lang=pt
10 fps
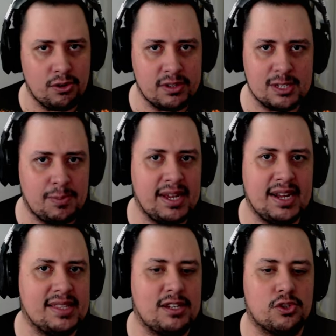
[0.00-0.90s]
entre outras
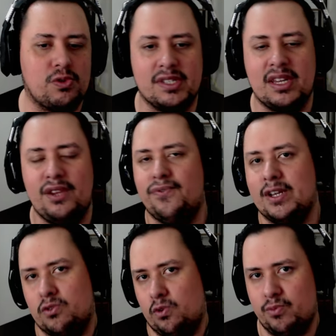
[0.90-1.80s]
brincadeiras, coisas que ele
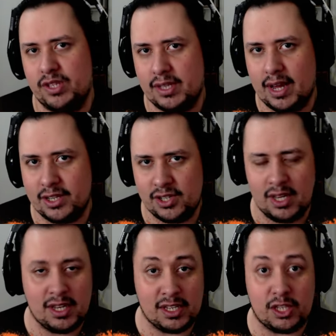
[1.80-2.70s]
faz com a comunidade.